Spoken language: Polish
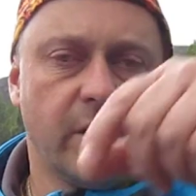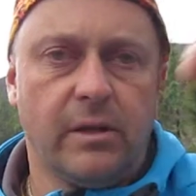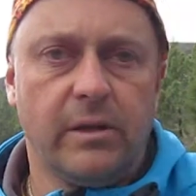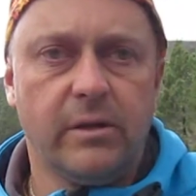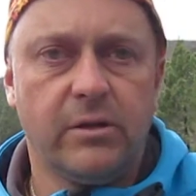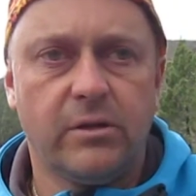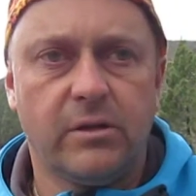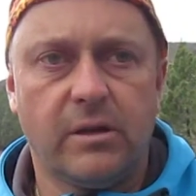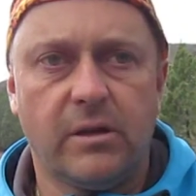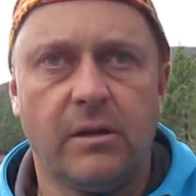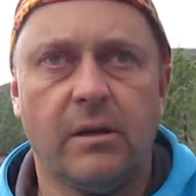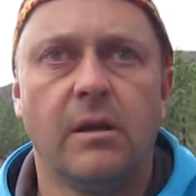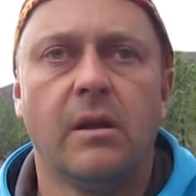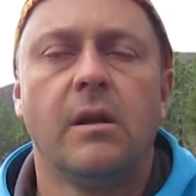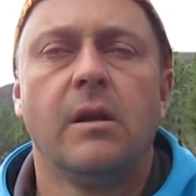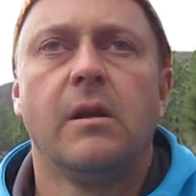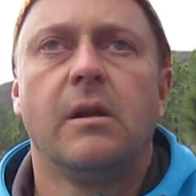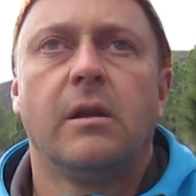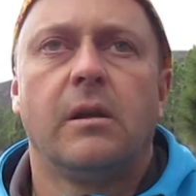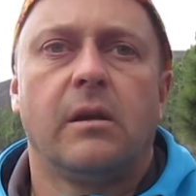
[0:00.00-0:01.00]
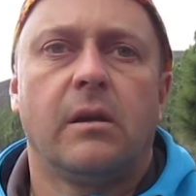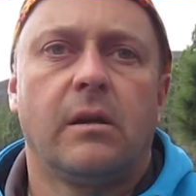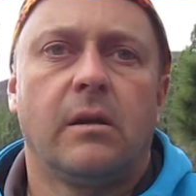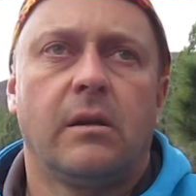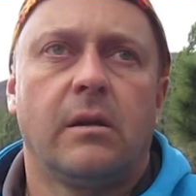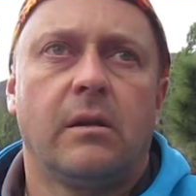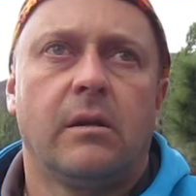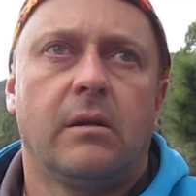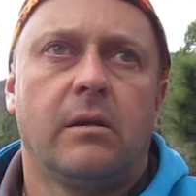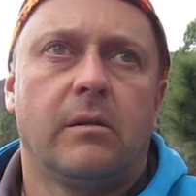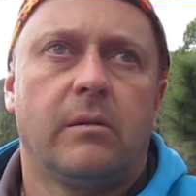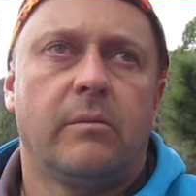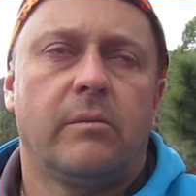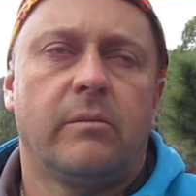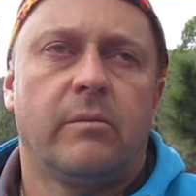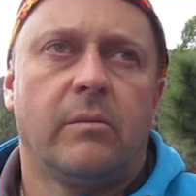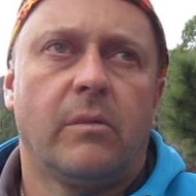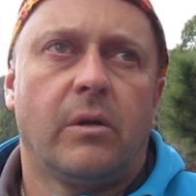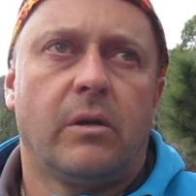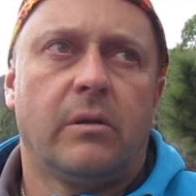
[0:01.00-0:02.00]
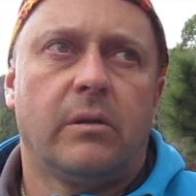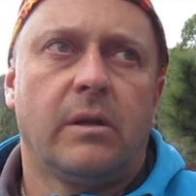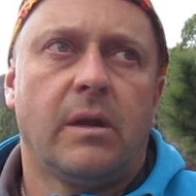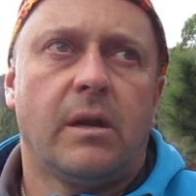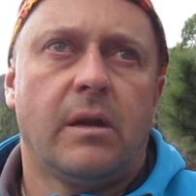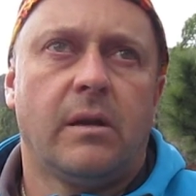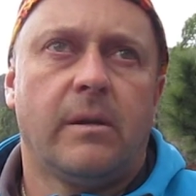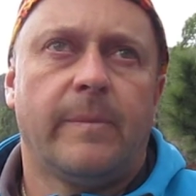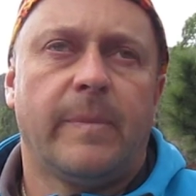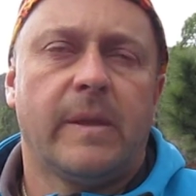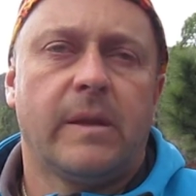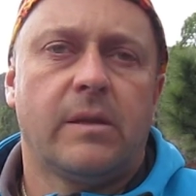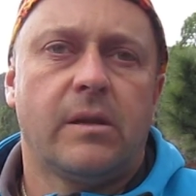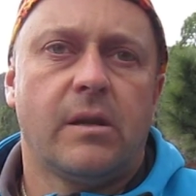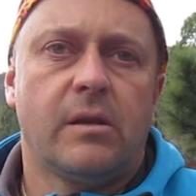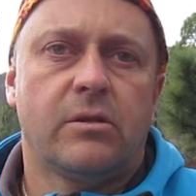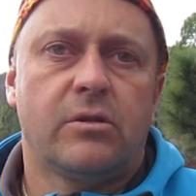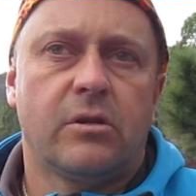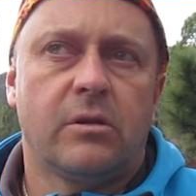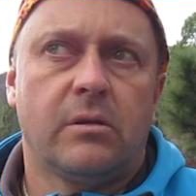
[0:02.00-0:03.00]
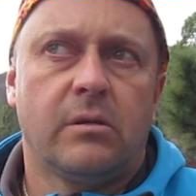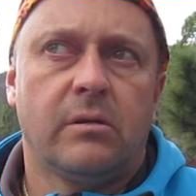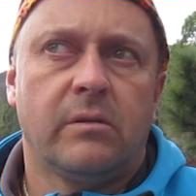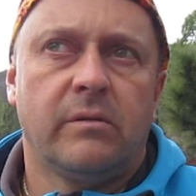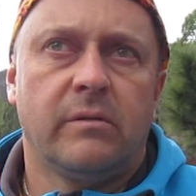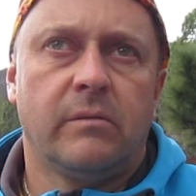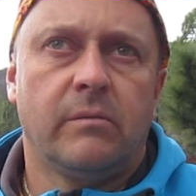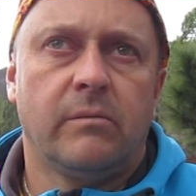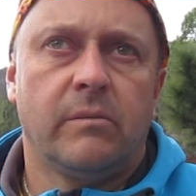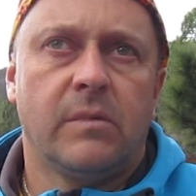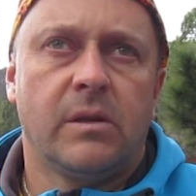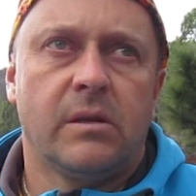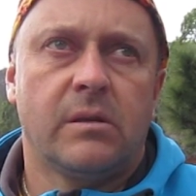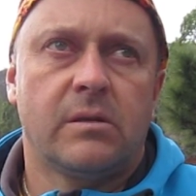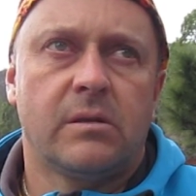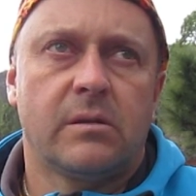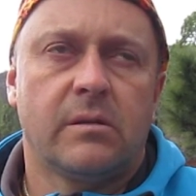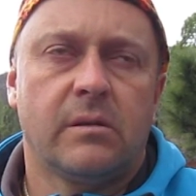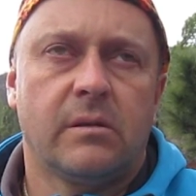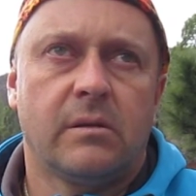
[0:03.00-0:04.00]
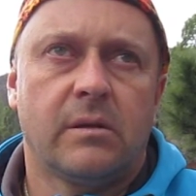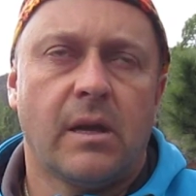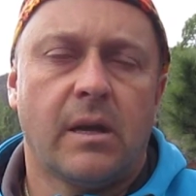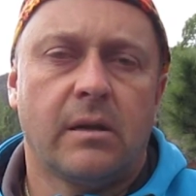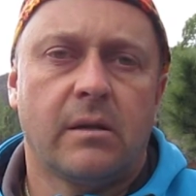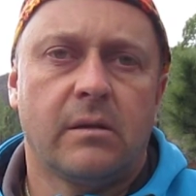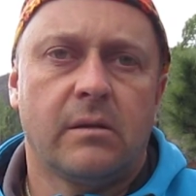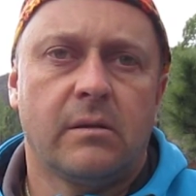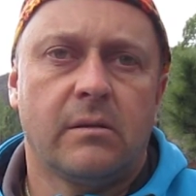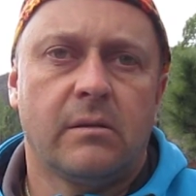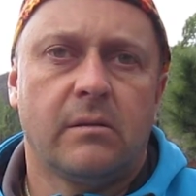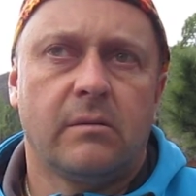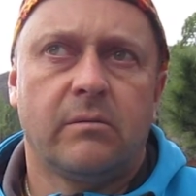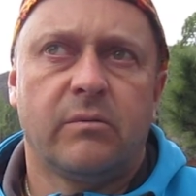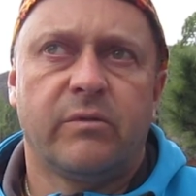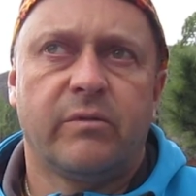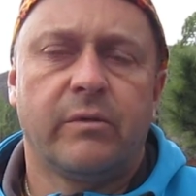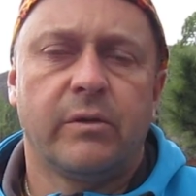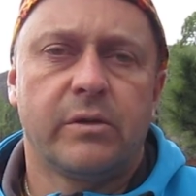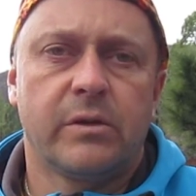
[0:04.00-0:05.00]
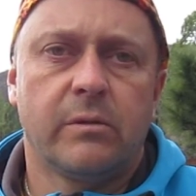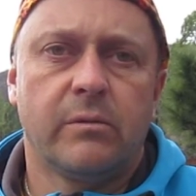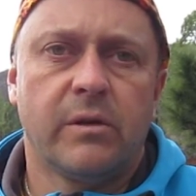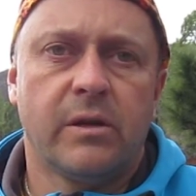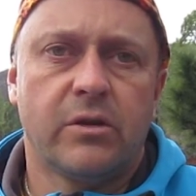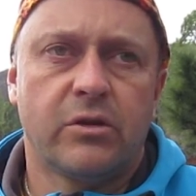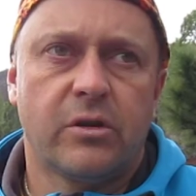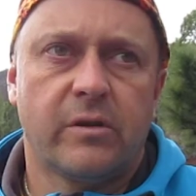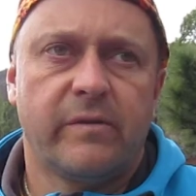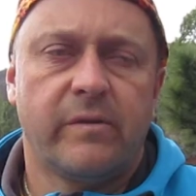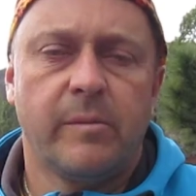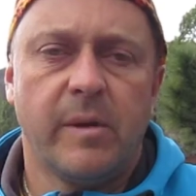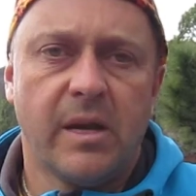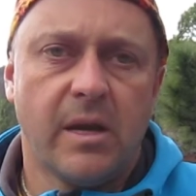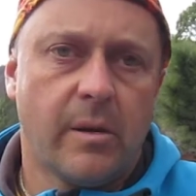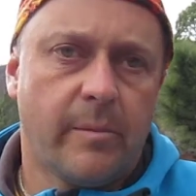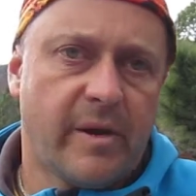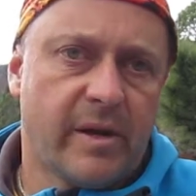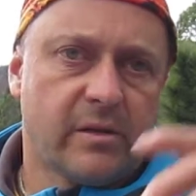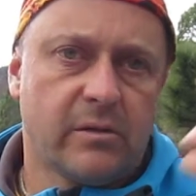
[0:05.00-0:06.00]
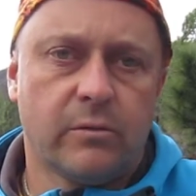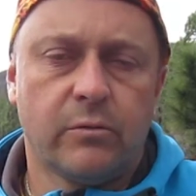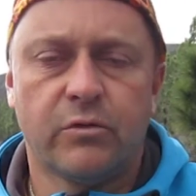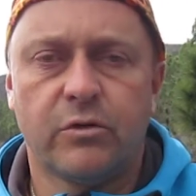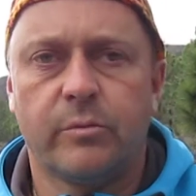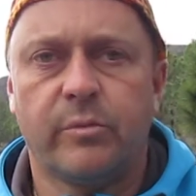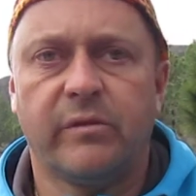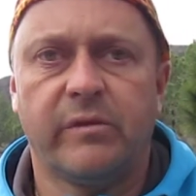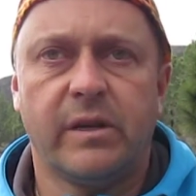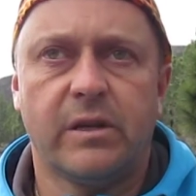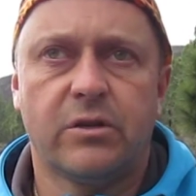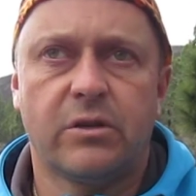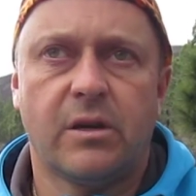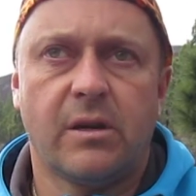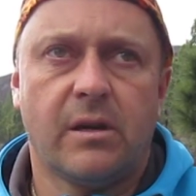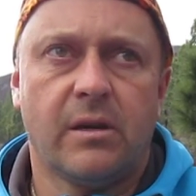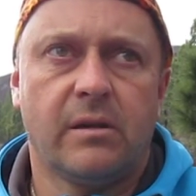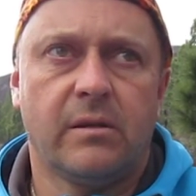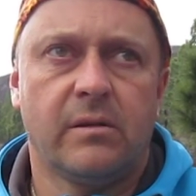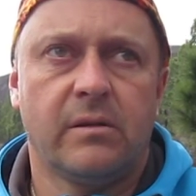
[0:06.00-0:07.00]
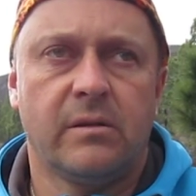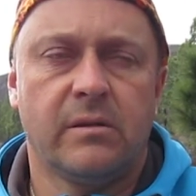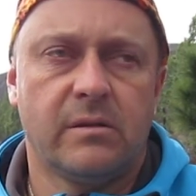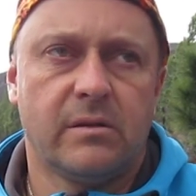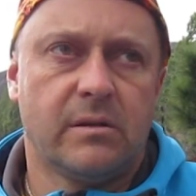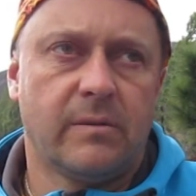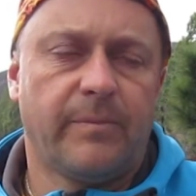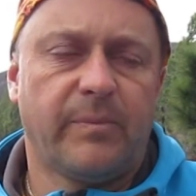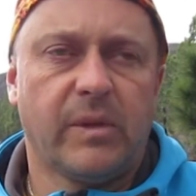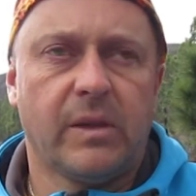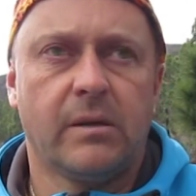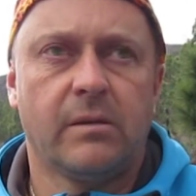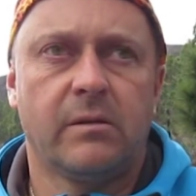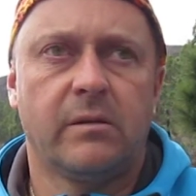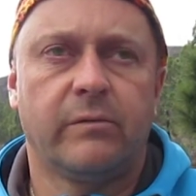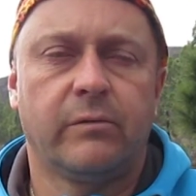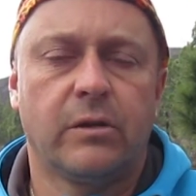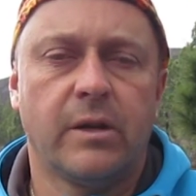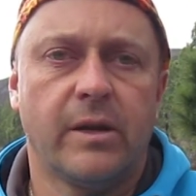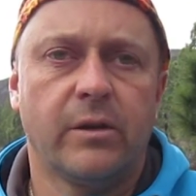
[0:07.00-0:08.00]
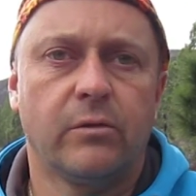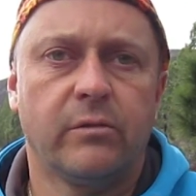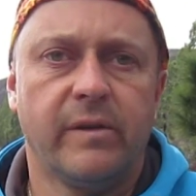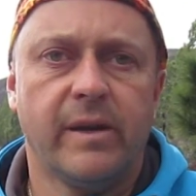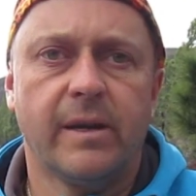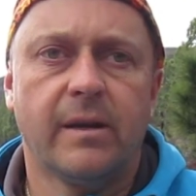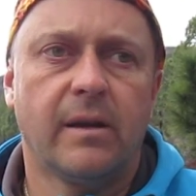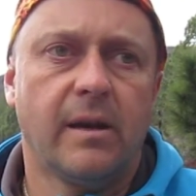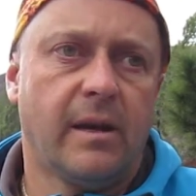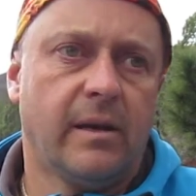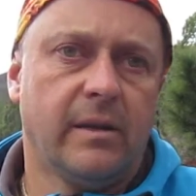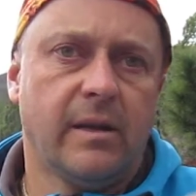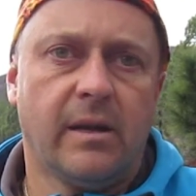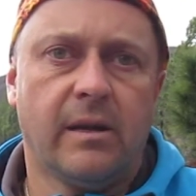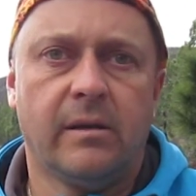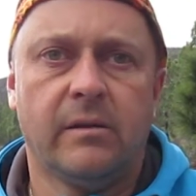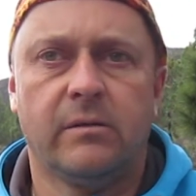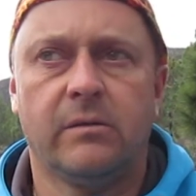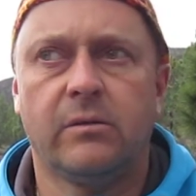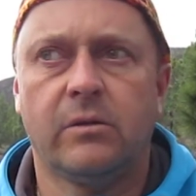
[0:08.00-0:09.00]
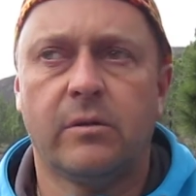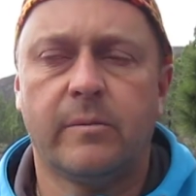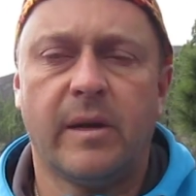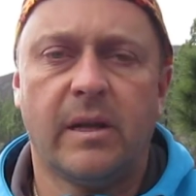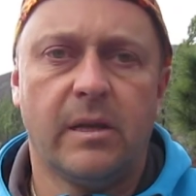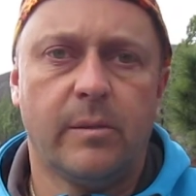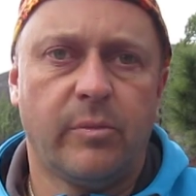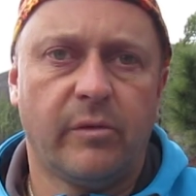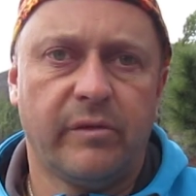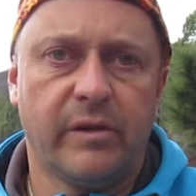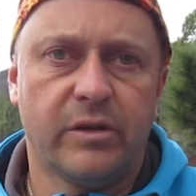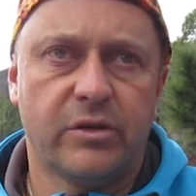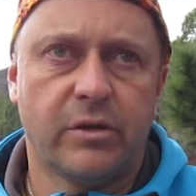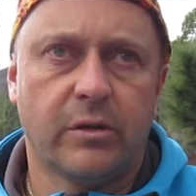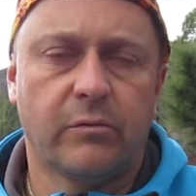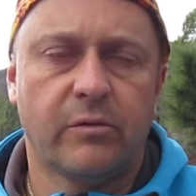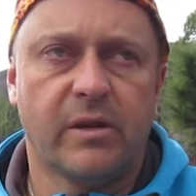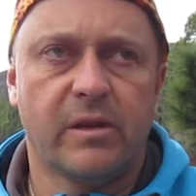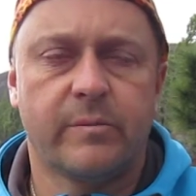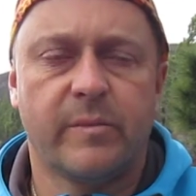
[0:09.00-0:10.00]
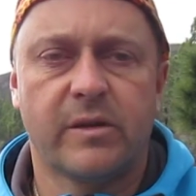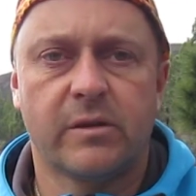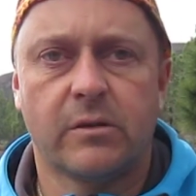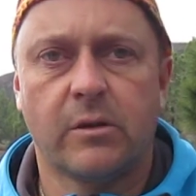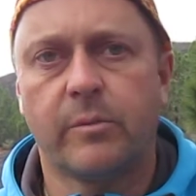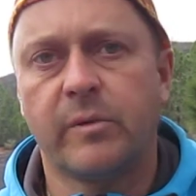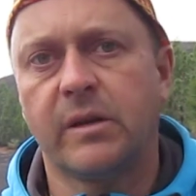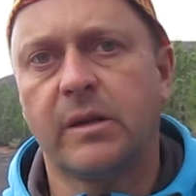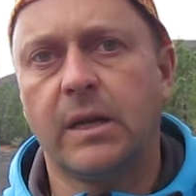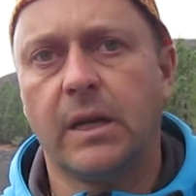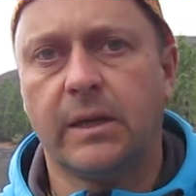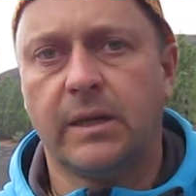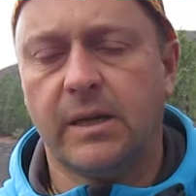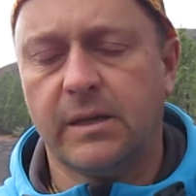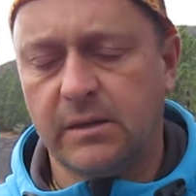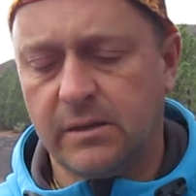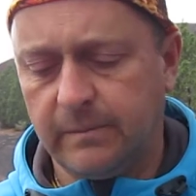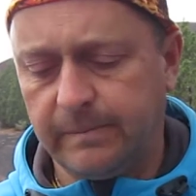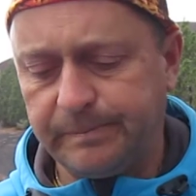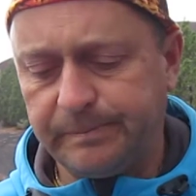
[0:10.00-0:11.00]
liście. E, ona też e, jest e, tak funkcjonuje, że wymienia bardzo dużo powietrza z dwutlenku węgla na normalne powietrze, które jest bardzo dobre dla nas.